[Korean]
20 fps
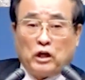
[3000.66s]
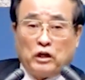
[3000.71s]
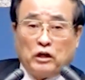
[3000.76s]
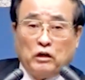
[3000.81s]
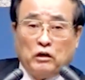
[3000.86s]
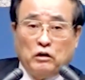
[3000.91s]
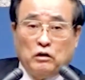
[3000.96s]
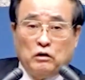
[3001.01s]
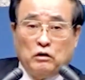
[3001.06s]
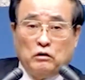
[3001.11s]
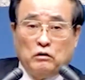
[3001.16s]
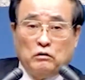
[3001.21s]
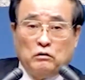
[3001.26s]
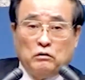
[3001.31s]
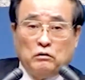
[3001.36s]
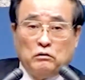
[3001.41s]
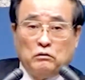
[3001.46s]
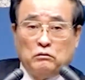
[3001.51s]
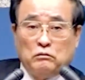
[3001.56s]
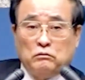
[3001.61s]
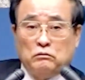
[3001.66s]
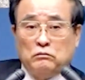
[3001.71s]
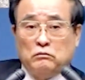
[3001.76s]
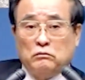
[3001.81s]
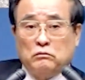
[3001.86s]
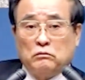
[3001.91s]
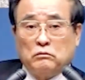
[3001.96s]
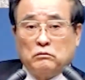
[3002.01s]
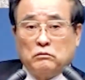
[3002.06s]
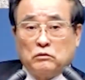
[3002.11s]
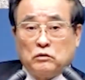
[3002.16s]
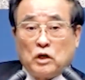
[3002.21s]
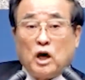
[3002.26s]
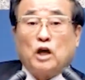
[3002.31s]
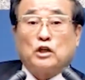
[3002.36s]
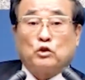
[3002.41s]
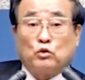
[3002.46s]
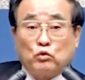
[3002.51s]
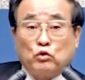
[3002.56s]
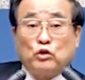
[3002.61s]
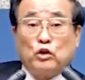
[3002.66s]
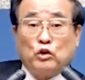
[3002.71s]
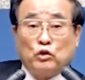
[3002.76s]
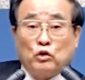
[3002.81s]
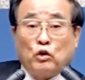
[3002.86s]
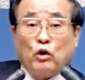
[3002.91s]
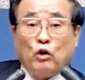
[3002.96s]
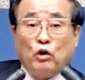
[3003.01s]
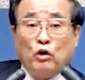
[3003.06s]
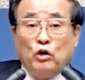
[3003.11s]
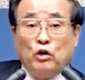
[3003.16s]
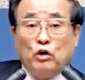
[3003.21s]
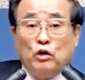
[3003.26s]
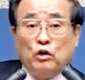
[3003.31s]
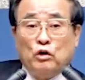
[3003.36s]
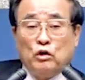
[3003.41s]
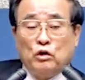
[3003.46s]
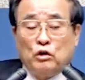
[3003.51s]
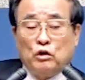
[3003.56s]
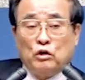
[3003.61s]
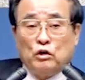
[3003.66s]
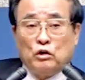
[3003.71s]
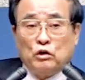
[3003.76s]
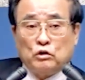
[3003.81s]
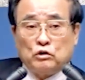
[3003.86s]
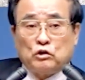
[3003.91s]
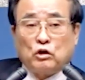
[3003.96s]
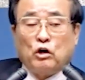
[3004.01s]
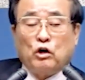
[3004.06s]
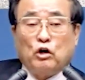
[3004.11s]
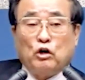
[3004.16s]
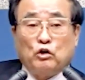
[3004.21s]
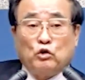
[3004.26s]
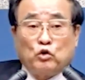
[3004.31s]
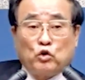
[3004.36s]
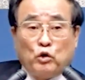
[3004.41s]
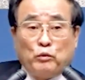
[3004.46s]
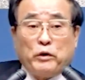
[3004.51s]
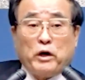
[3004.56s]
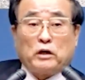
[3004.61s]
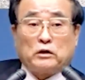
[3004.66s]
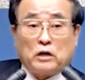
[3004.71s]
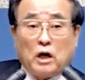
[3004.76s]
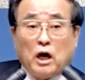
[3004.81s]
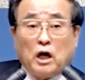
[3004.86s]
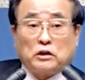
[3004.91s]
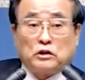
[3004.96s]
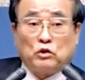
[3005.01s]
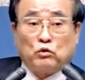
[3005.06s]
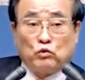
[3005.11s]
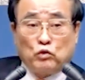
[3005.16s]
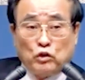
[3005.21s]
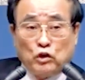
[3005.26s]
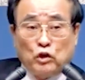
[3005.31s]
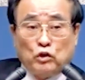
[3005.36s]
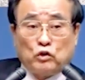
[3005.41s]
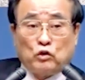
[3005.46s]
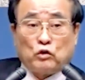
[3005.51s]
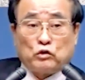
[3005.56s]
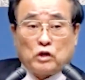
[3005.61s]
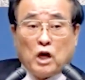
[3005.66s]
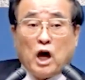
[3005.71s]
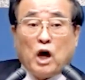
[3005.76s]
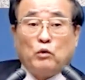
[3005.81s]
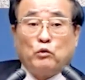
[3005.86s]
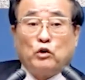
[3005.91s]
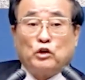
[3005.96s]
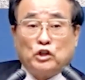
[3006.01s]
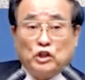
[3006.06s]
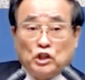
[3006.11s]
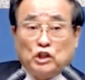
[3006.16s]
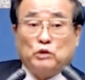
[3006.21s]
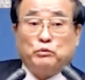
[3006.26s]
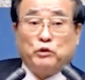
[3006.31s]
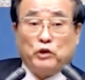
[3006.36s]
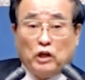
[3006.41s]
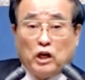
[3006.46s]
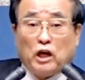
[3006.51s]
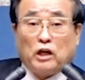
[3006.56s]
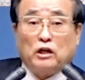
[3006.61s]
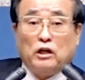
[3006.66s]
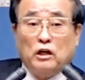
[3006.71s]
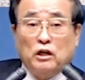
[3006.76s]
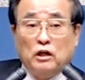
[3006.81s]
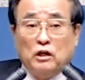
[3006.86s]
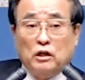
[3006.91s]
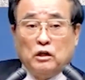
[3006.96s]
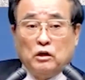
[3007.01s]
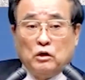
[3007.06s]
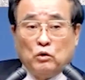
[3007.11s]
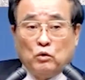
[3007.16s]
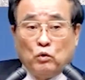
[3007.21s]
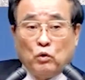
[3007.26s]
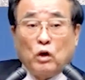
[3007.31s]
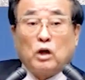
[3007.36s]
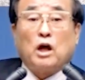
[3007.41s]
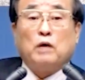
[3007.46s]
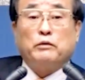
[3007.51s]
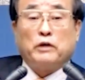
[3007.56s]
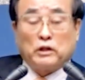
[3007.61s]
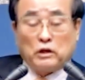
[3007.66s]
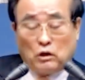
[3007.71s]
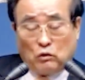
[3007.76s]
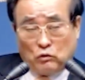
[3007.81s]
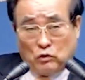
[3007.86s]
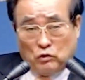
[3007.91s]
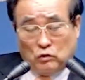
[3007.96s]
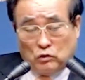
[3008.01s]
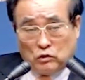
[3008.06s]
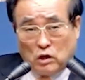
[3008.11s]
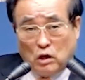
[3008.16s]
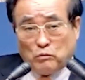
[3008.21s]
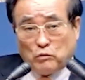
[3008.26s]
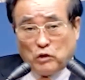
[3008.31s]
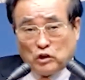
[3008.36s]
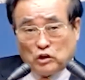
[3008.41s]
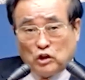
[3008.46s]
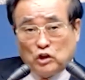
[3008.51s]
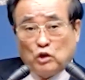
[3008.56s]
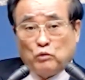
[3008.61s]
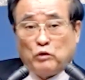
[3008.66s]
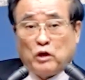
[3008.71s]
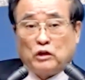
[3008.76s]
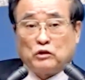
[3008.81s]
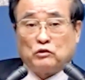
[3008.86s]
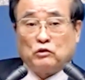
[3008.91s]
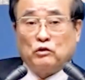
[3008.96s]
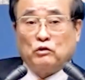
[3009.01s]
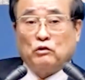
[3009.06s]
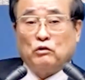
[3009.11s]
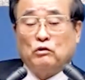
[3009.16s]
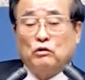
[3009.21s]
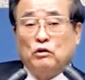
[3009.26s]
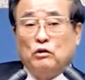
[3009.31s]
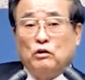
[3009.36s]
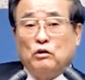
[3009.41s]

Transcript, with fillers: 달에 사십구 년도 천구백사십구 년도 사월 이십일 일 날 월남했다고요. 삼팔선 넘어왔어요.